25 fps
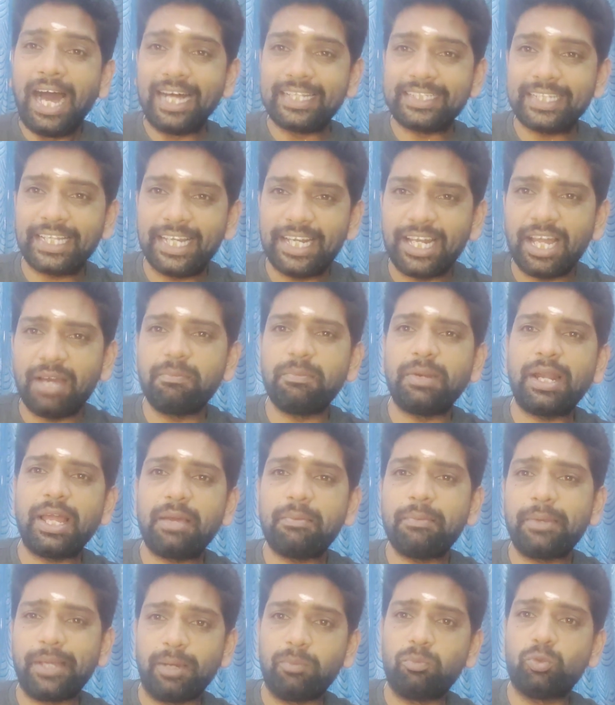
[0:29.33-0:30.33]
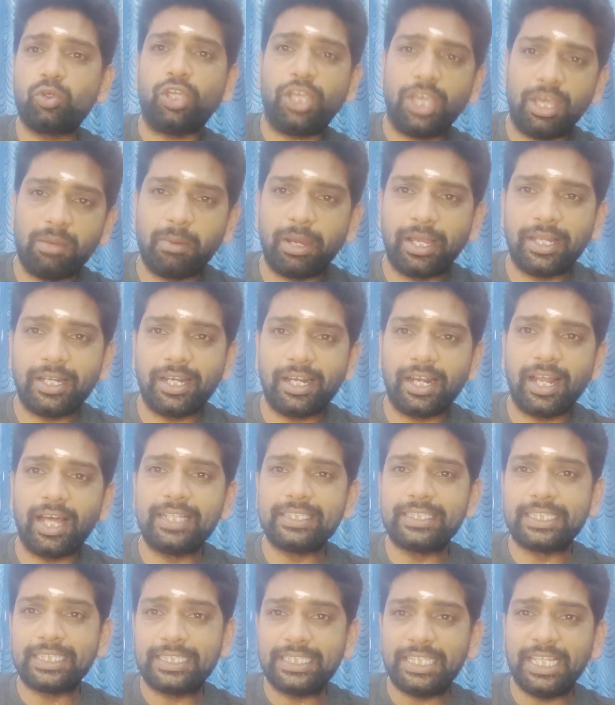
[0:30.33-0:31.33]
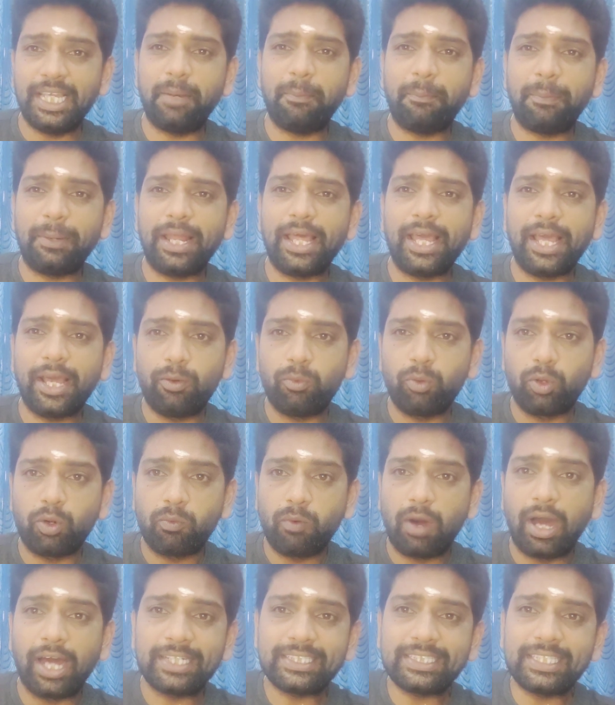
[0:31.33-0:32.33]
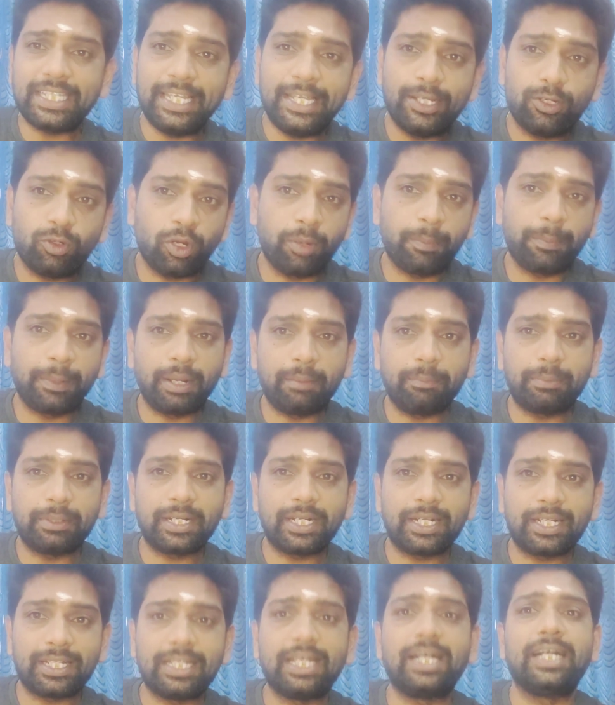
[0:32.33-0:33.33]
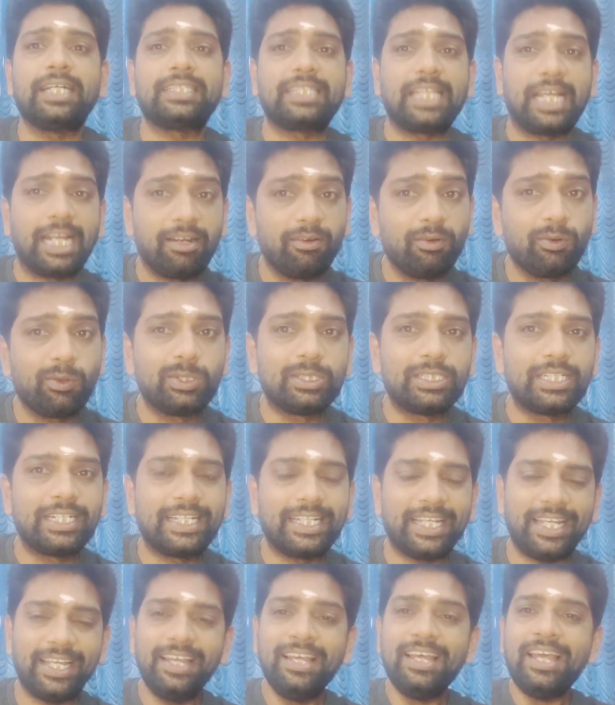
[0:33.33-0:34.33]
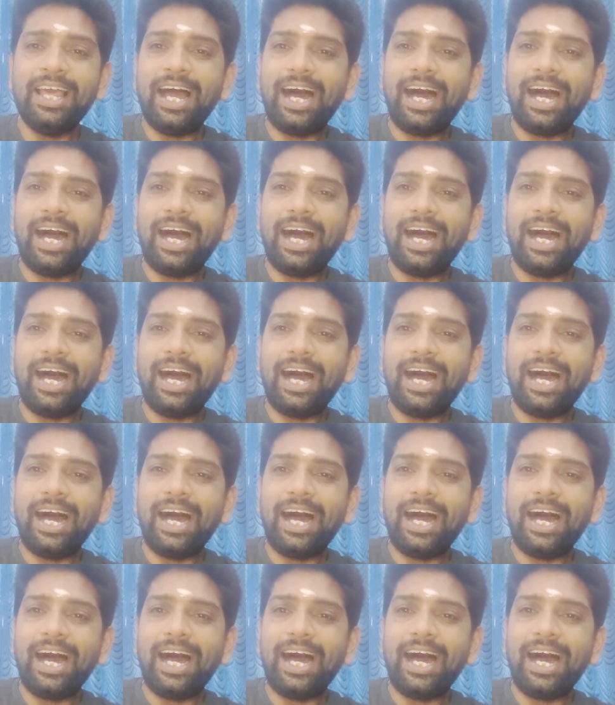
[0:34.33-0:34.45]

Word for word: அதையெல்லாம் விட மிக முக்கியமாக என்னென்னா அந்த தீர்ப்பில் ஒரு வார்த்தை வார்த்தை குறிப்பிடப்பட்டிருக்கதா தகவல் வந்திருக்கு